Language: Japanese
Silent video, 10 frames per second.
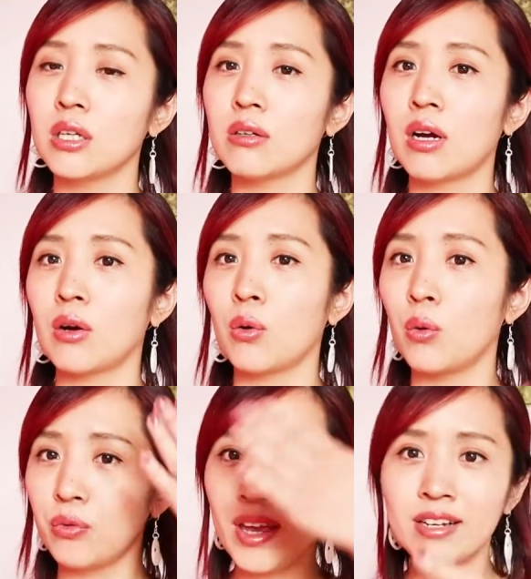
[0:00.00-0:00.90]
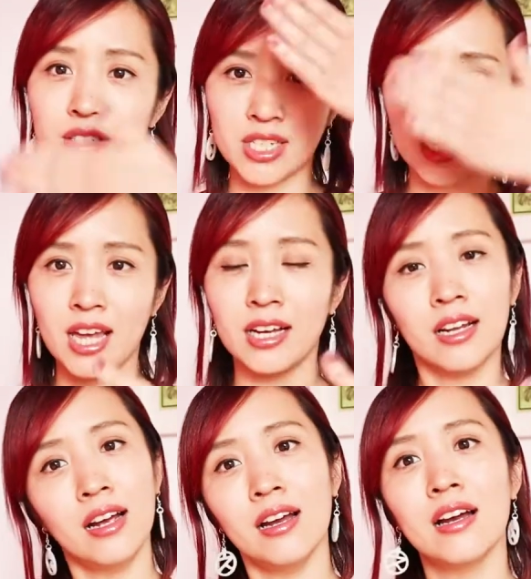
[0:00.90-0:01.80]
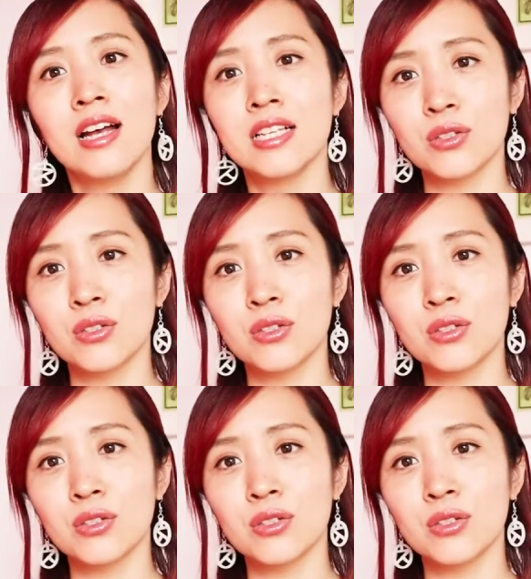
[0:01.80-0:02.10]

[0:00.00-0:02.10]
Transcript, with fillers: いうか、こうフェイクじゃないから、